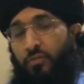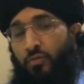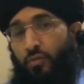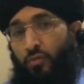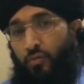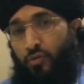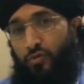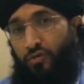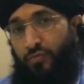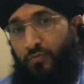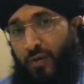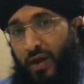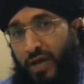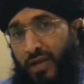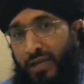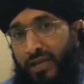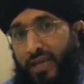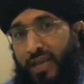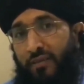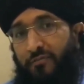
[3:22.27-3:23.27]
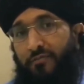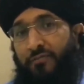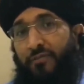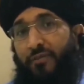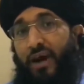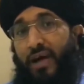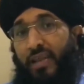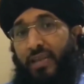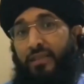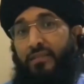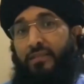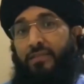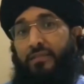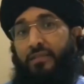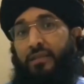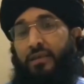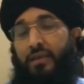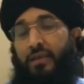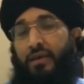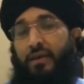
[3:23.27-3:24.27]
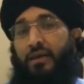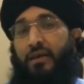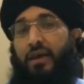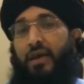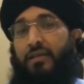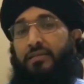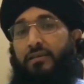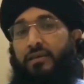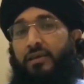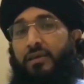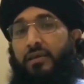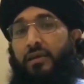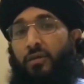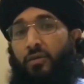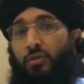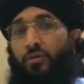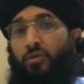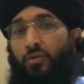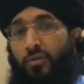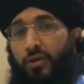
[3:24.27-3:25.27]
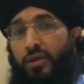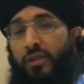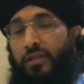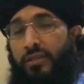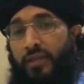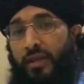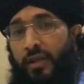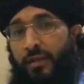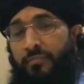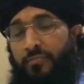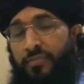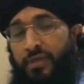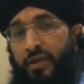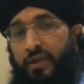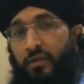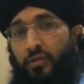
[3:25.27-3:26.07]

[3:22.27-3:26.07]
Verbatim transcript: तो उस्मान के वालद गाजी और तुगरल थे